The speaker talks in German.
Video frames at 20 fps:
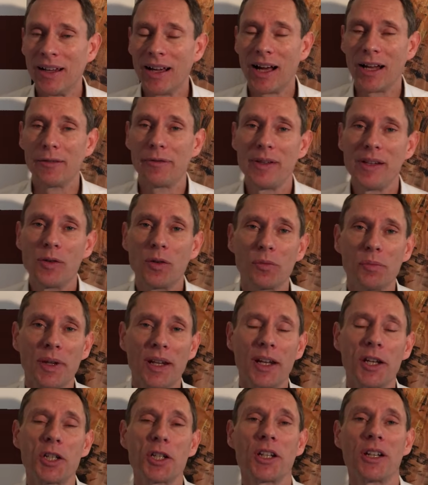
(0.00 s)
Ein
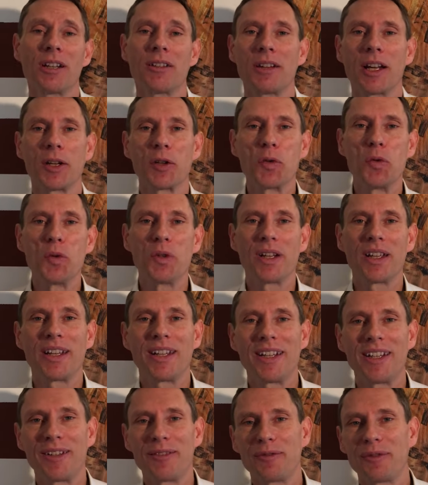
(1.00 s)
Feelgood-Manager, ein guter
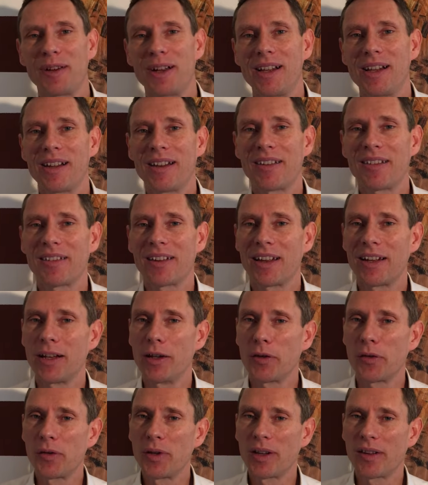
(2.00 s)
jedenfalls,
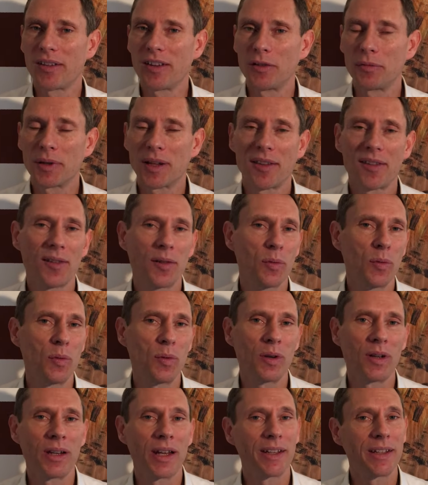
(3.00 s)
analysiert
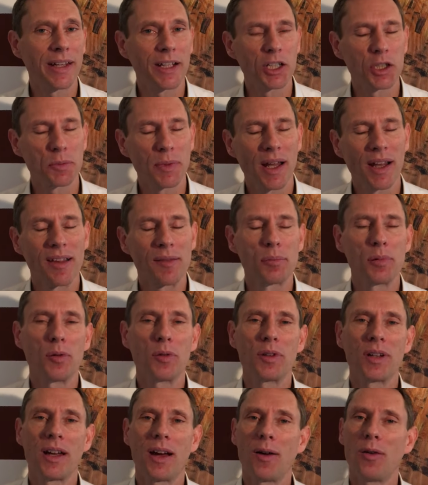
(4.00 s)
Situationen, er deckt
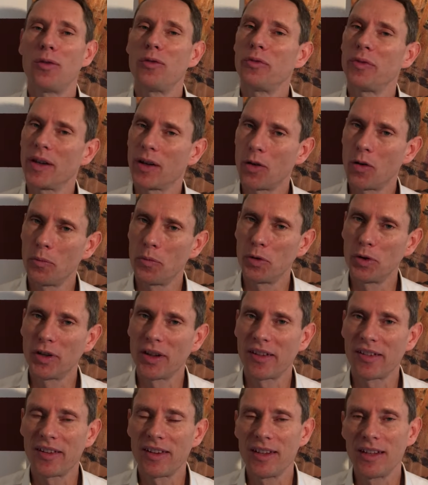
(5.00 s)
Schmerzpunkte auf, er
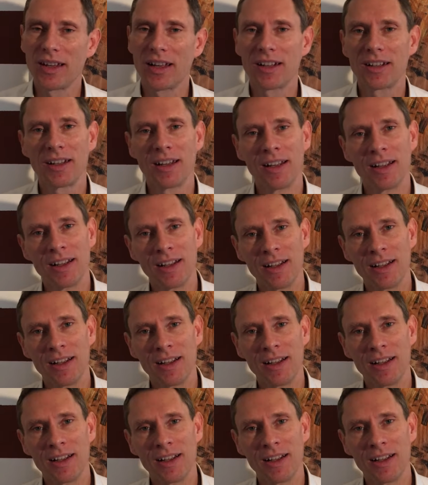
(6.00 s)
kommuniziert,